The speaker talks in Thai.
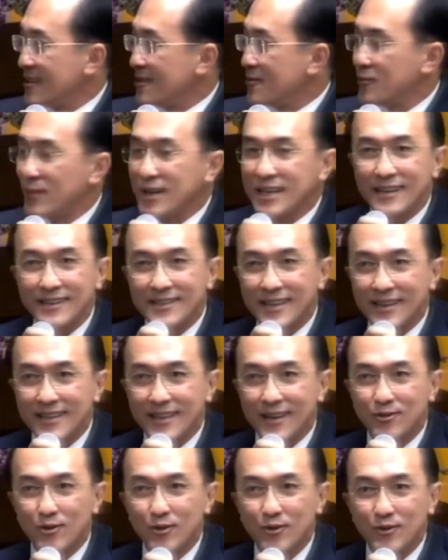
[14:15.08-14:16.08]
ไม่ใช่สิ่ง
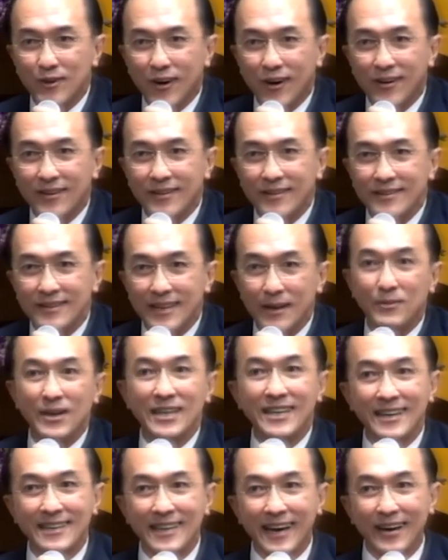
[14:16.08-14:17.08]
ที่ถูกต้อง แต่ประ
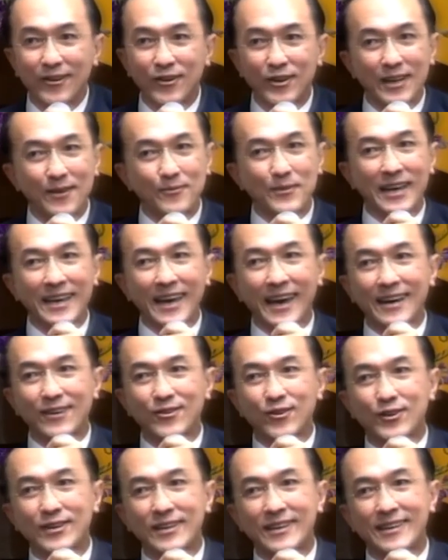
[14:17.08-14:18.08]
เทศไทยก็ยังไม่แก้
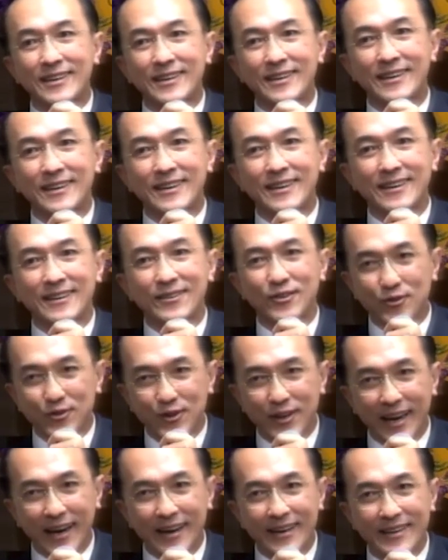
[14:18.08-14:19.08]
กฎนี้ ยกตั
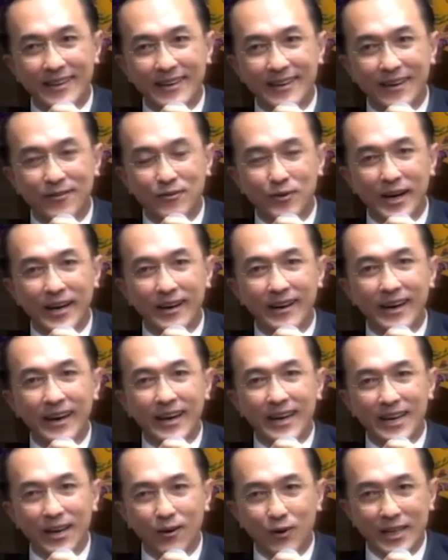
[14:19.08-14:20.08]
วอย่างนี้ครับว่า
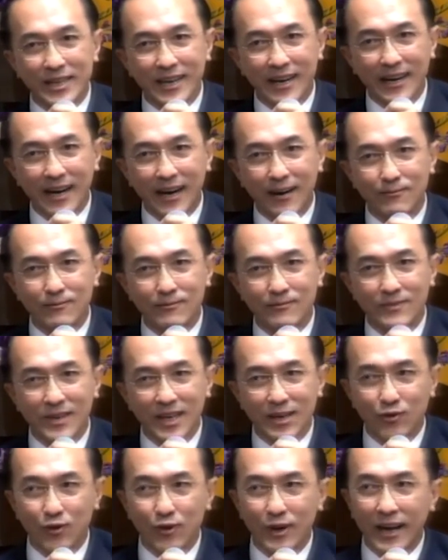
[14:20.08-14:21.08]
นวัตกรรม
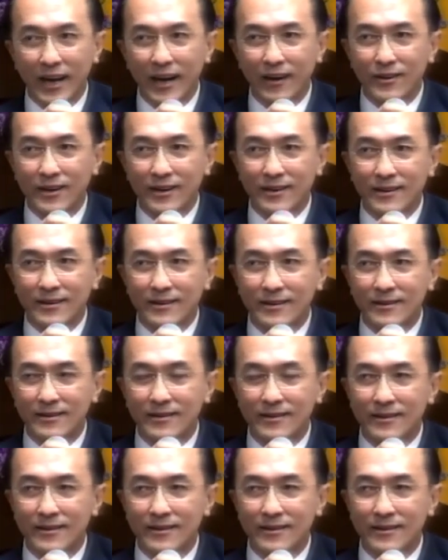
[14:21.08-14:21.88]
ที่สุดแล้วก็คือ